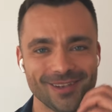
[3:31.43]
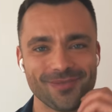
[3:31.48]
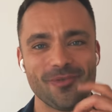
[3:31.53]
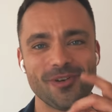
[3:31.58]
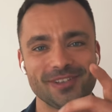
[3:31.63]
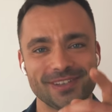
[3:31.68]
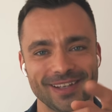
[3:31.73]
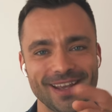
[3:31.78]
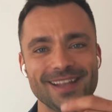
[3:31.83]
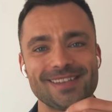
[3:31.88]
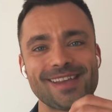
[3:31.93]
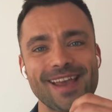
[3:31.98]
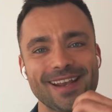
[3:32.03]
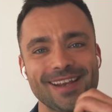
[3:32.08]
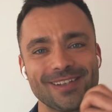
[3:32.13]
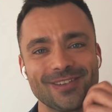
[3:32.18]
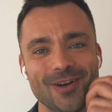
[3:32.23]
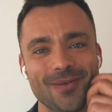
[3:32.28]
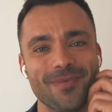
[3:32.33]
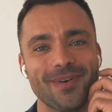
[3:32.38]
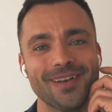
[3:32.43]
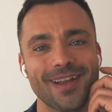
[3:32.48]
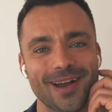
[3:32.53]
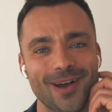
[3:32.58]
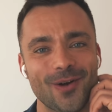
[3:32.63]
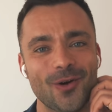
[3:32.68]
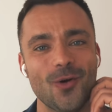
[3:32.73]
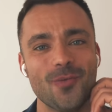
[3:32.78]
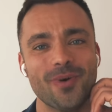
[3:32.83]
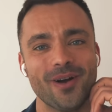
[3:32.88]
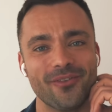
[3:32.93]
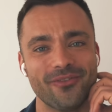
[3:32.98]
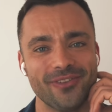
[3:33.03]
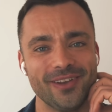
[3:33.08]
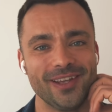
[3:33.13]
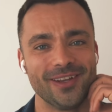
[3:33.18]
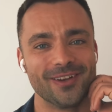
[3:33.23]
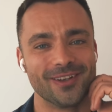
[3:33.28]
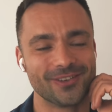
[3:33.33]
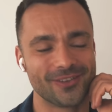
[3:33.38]
ich müsste jetzt eigentlich nochmal nach Aruba
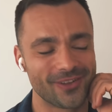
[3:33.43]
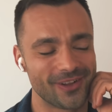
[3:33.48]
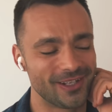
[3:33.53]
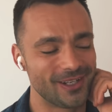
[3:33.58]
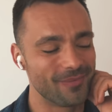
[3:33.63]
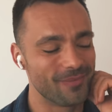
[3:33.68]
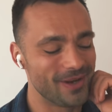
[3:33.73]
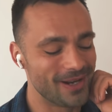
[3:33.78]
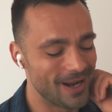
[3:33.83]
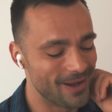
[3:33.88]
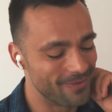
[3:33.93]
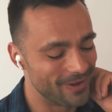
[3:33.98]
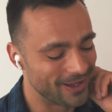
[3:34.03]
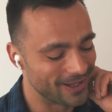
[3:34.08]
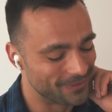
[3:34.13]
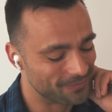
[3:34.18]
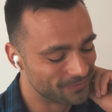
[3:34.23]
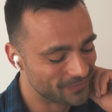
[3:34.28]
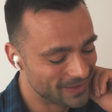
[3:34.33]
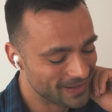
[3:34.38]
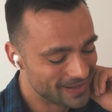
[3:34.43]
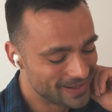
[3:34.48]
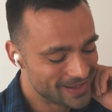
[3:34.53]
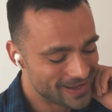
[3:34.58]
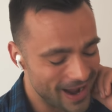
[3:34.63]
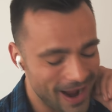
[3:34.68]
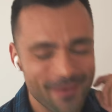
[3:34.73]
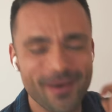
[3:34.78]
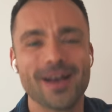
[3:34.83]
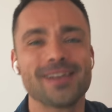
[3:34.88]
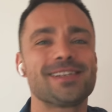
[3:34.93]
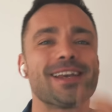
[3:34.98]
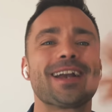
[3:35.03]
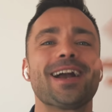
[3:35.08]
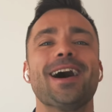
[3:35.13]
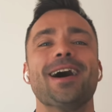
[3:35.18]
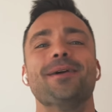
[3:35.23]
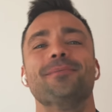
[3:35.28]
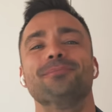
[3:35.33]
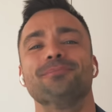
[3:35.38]
fliegen und solche Bilder machen. Aber ist
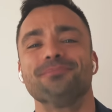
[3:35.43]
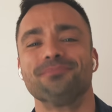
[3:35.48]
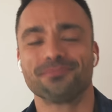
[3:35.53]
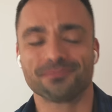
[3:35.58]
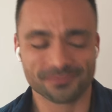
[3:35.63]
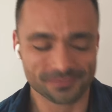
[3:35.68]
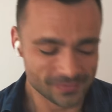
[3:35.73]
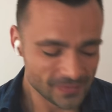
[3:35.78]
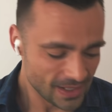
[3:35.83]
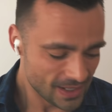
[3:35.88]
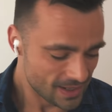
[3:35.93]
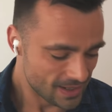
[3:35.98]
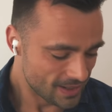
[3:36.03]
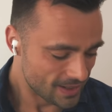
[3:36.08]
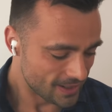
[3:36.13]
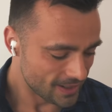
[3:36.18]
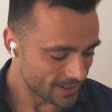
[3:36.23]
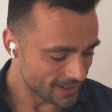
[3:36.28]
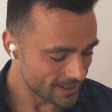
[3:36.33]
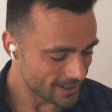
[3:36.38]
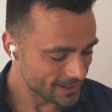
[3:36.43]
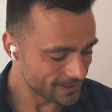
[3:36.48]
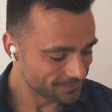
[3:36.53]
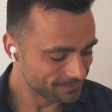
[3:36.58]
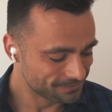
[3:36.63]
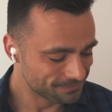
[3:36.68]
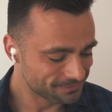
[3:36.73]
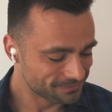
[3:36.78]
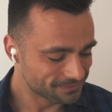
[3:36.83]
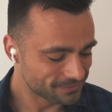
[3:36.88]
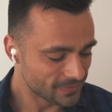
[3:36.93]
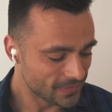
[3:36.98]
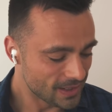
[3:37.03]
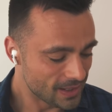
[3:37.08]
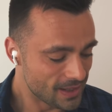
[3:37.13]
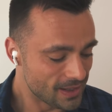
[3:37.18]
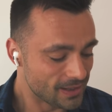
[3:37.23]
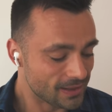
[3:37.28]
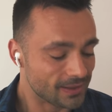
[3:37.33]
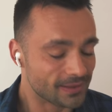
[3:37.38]
egal. Ähm,
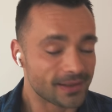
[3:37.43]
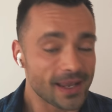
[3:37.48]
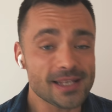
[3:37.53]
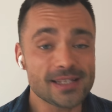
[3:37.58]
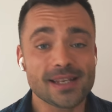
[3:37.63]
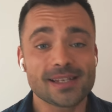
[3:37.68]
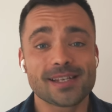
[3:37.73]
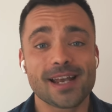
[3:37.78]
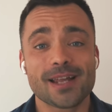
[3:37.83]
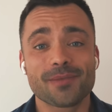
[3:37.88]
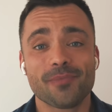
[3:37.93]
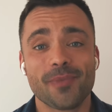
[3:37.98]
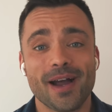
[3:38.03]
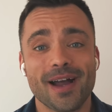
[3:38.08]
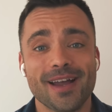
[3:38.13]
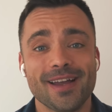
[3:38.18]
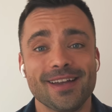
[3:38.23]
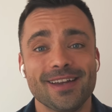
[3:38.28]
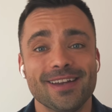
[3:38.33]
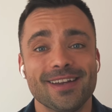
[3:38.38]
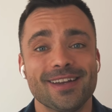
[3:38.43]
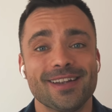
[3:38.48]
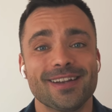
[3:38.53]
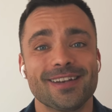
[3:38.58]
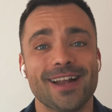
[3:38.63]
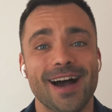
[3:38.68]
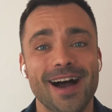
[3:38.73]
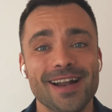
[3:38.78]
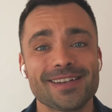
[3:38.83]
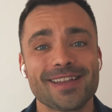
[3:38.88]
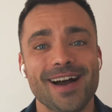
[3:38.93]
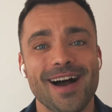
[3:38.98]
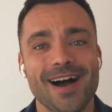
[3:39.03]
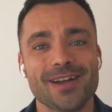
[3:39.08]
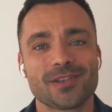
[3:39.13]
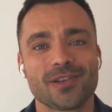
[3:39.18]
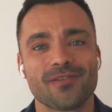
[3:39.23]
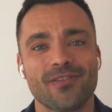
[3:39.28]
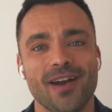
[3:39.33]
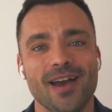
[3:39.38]
das ist halt mal eine andere
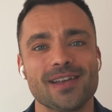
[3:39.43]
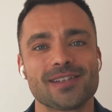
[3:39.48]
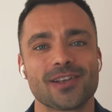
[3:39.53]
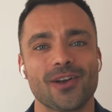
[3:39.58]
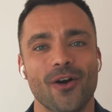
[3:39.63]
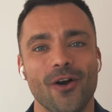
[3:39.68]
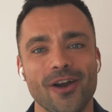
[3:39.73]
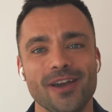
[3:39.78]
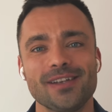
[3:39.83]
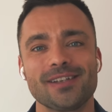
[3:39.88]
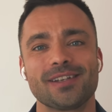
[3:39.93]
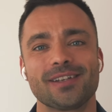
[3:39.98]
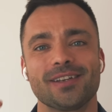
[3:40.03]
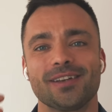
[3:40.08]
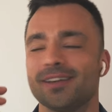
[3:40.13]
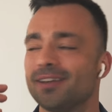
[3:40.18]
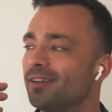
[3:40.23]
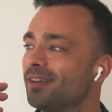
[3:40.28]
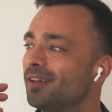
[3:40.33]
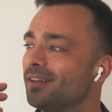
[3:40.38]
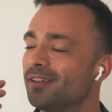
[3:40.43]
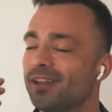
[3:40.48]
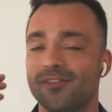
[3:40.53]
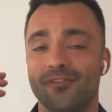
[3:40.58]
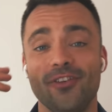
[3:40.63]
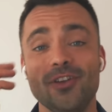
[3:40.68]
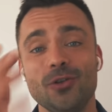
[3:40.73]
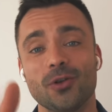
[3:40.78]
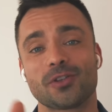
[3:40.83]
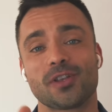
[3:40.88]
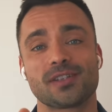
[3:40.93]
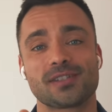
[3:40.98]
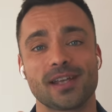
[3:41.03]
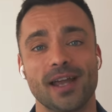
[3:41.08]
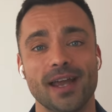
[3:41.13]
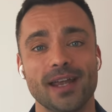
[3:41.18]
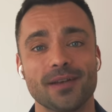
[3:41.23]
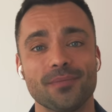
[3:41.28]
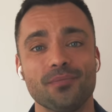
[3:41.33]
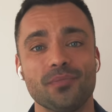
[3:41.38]
Art und Weise, euch ein Video zu
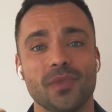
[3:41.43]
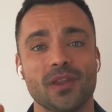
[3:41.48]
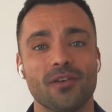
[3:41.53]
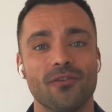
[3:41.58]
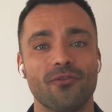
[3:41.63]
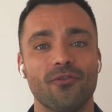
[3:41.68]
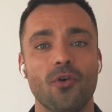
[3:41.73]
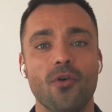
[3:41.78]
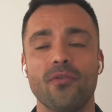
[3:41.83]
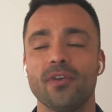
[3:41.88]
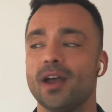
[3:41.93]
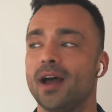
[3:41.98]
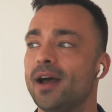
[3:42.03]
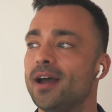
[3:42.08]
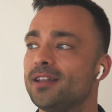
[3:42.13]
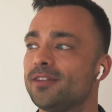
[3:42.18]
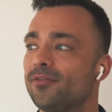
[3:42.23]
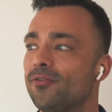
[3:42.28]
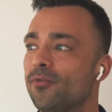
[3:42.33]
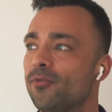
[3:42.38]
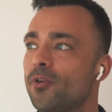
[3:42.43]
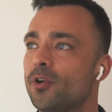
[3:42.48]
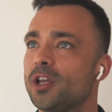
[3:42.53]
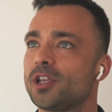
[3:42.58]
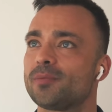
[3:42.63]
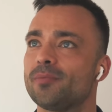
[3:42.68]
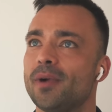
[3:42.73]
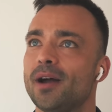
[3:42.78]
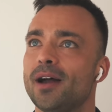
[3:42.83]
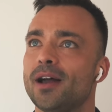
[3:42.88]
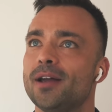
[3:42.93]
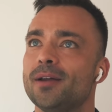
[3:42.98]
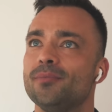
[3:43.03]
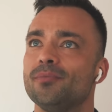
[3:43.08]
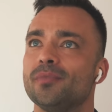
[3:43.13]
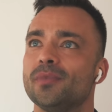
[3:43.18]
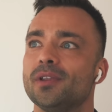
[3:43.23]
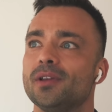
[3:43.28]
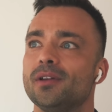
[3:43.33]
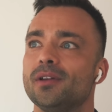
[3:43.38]
zeigen, wo wir halt wirklich mal